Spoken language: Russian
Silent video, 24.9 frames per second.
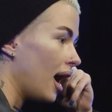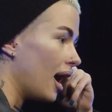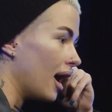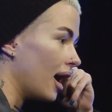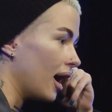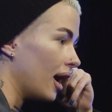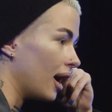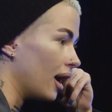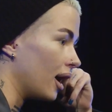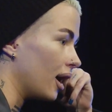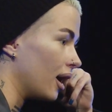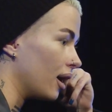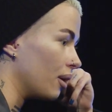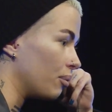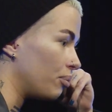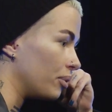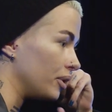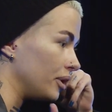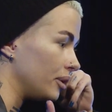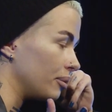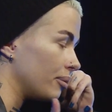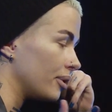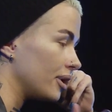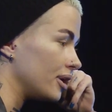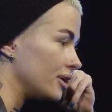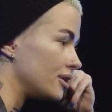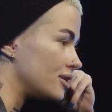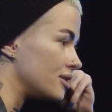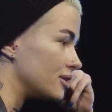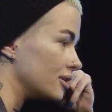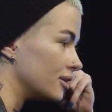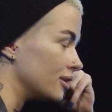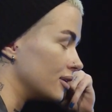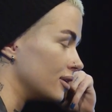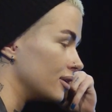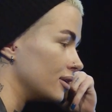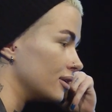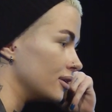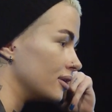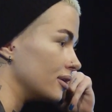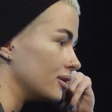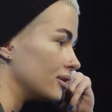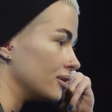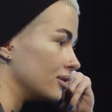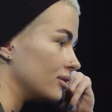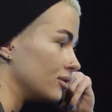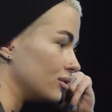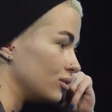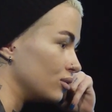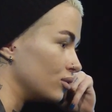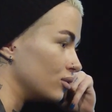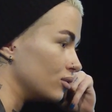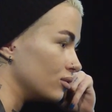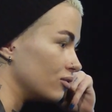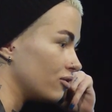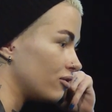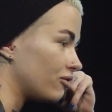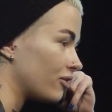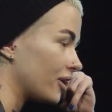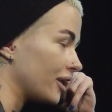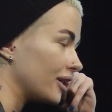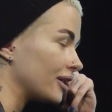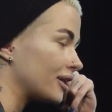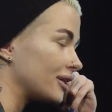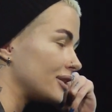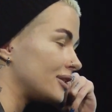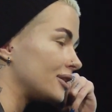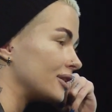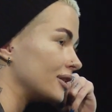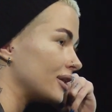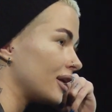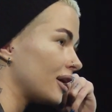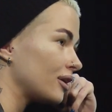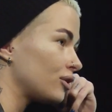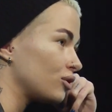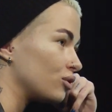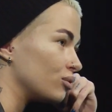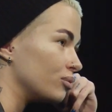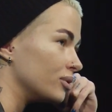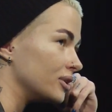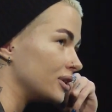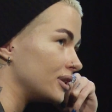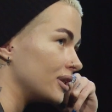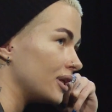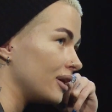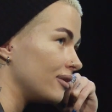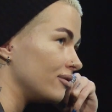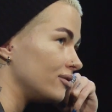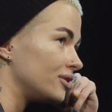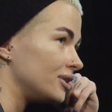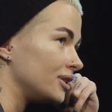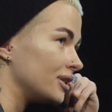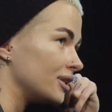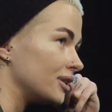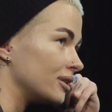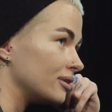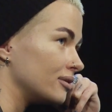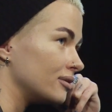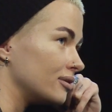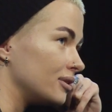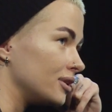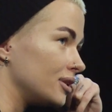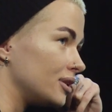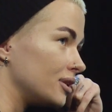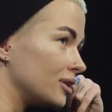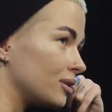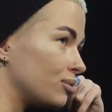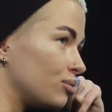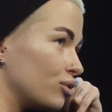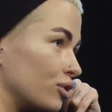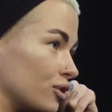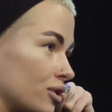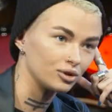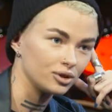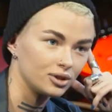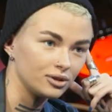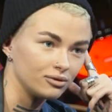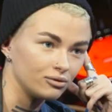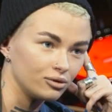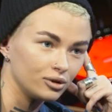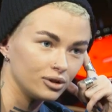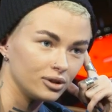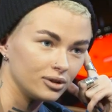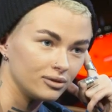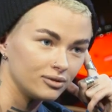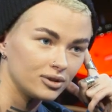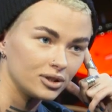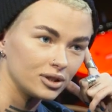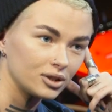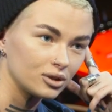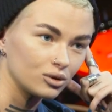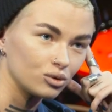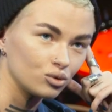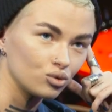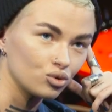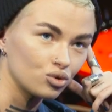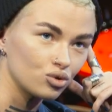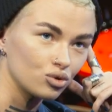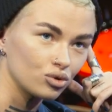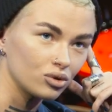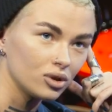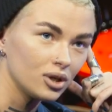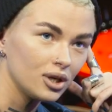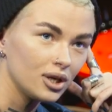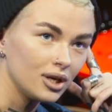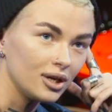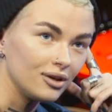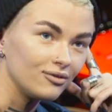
А понимаете, ну, Фрэнка Синатру мы знаем все до сих пор сегодня все слушают.